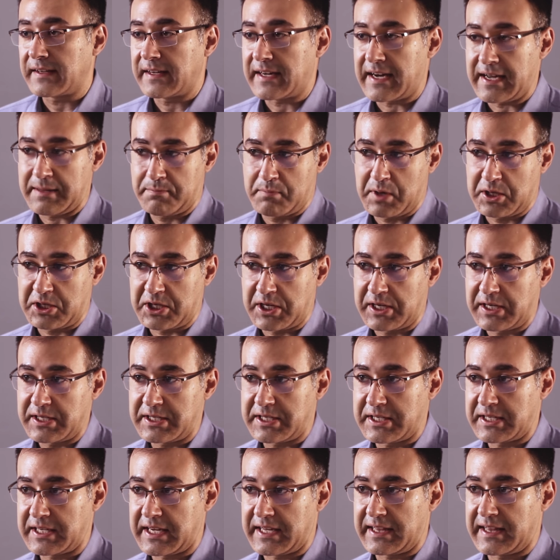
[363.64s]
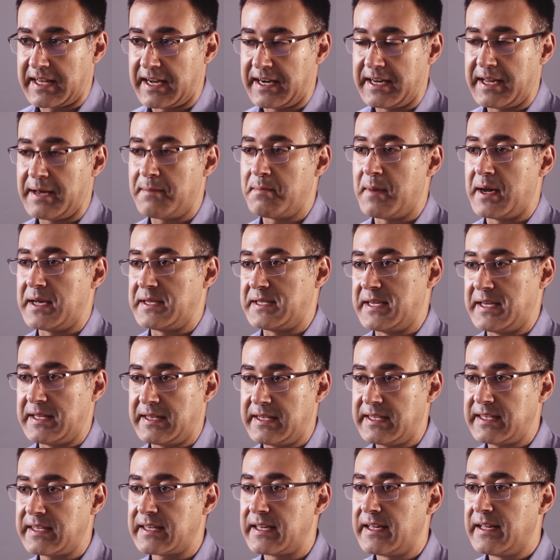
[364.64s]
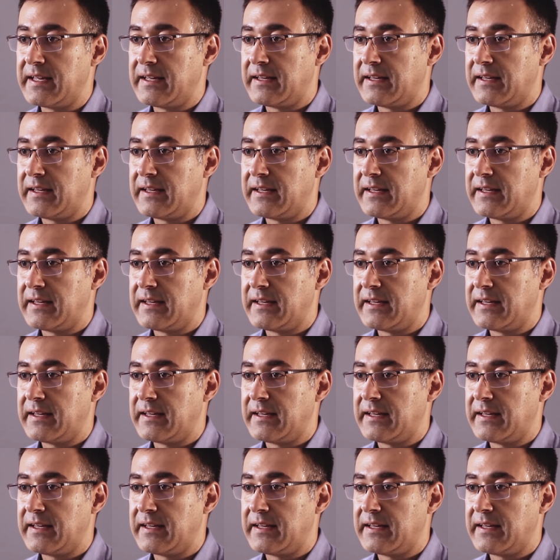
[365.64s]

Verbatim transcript: da gayet başarılı şirketlerden bahsettik.